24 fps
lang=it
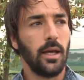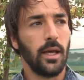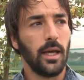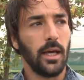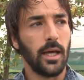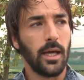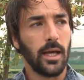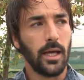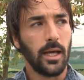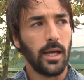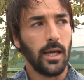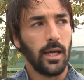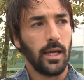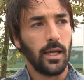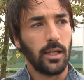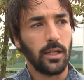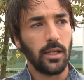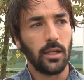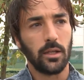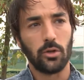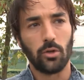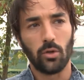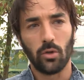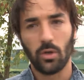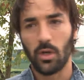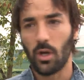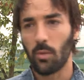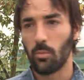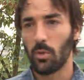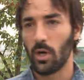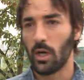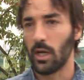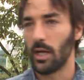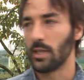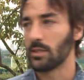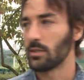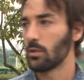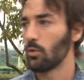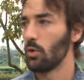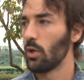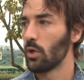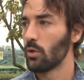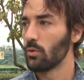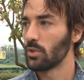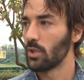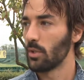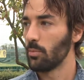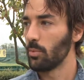E niente, torniamo a casa con la
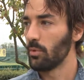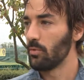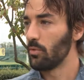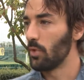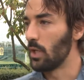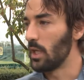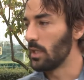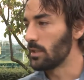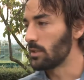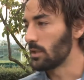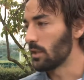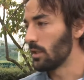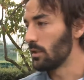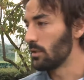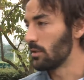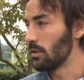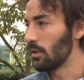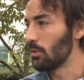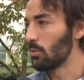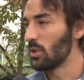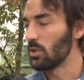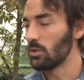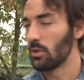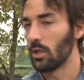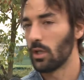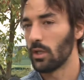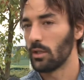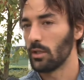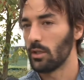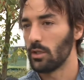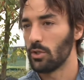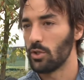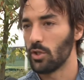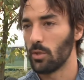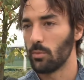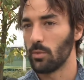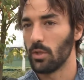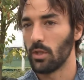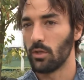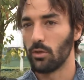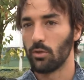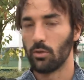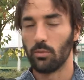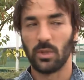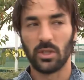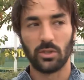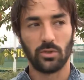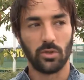consapevolezza che se questo è
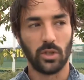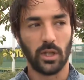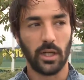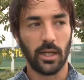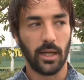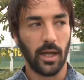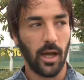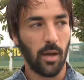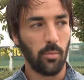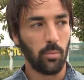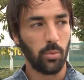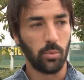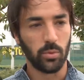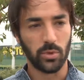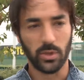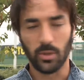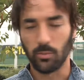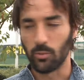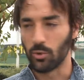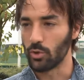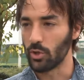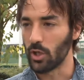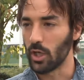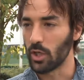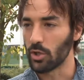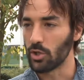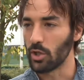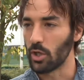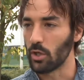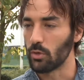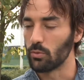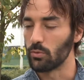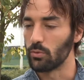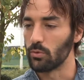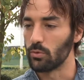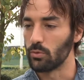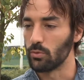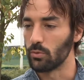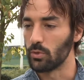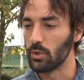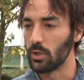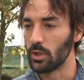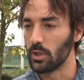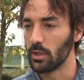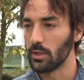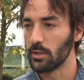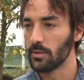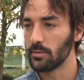l'atteggiamento messo in campo possiamo giocarcela con
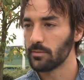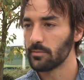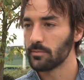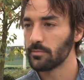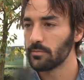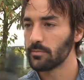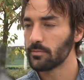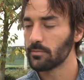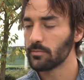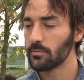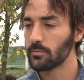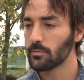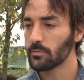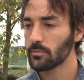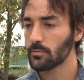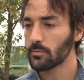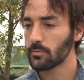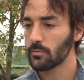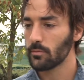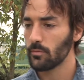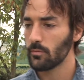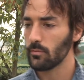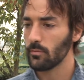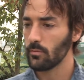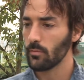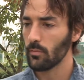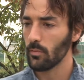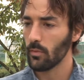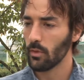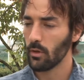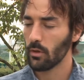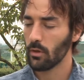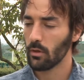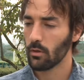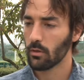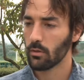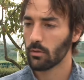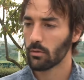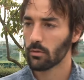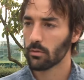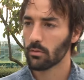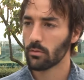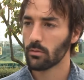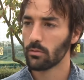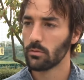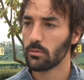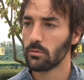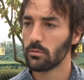tutti un Mattia Cassani
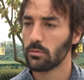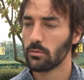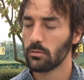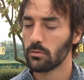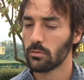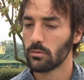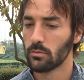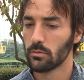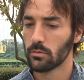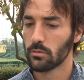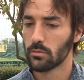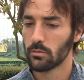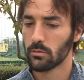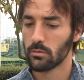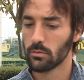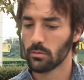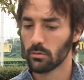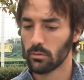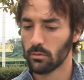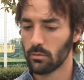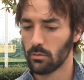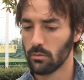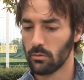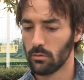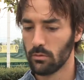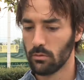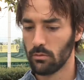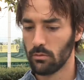molto protagonista in questo Parma